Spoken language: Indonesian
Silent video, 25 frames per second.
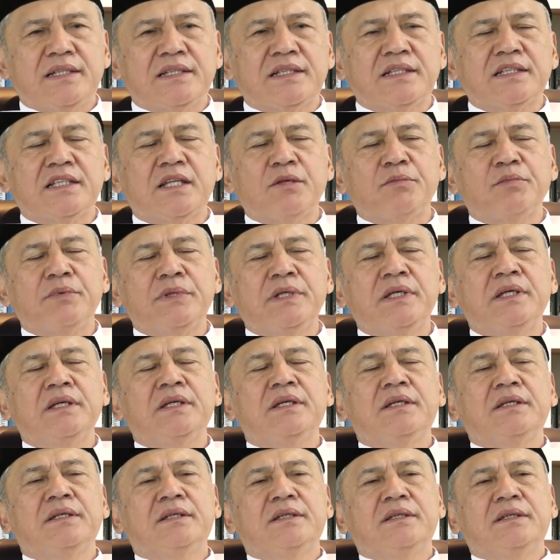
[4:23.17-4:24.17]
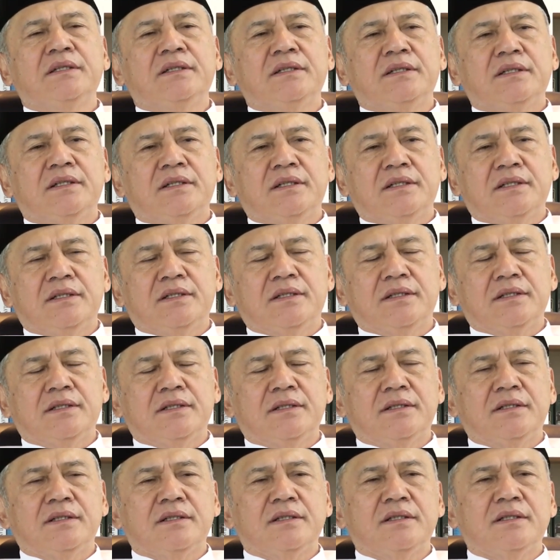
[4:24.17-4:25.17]
Tetapi
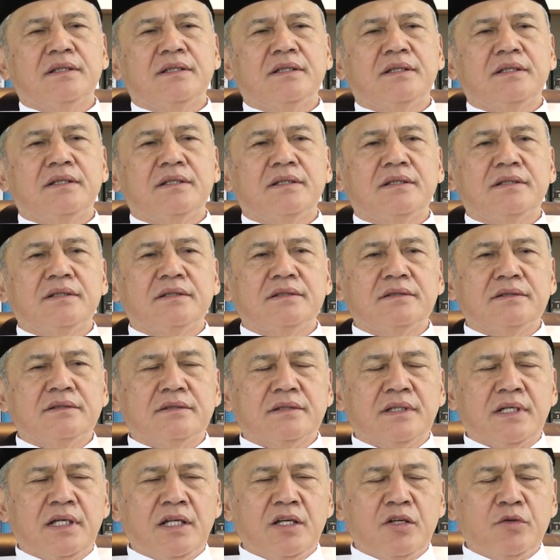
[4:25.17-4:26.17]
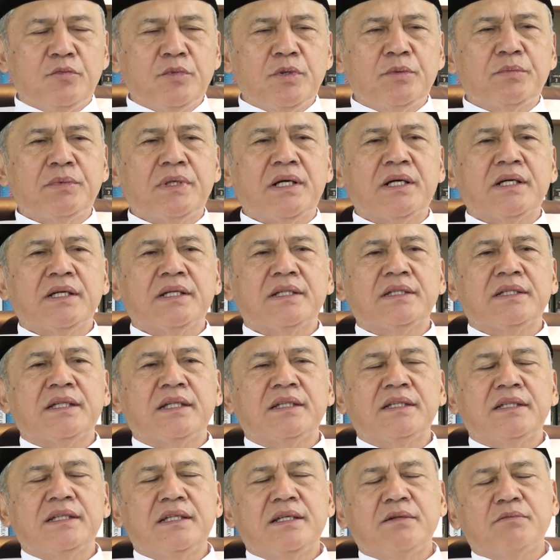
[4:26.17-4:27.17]
eh, kalau memang kita
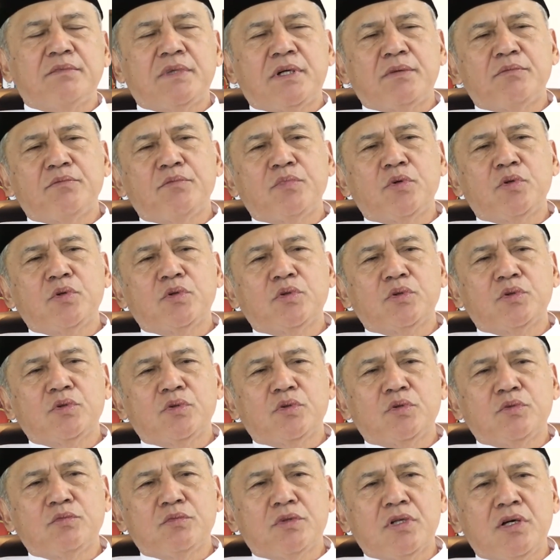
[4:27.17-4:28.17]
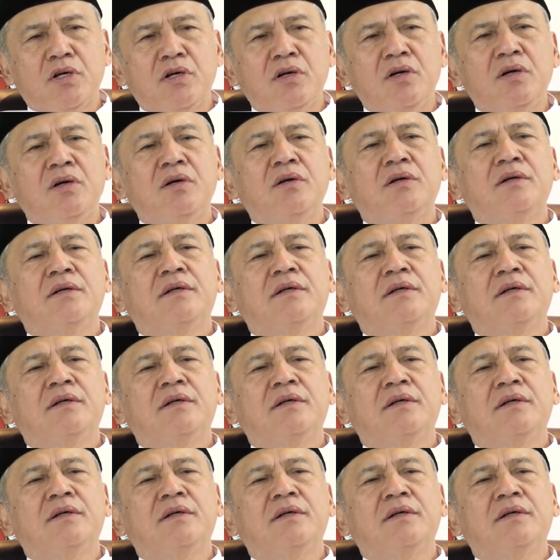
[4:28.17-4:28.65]
tidak mampu untuk umroh,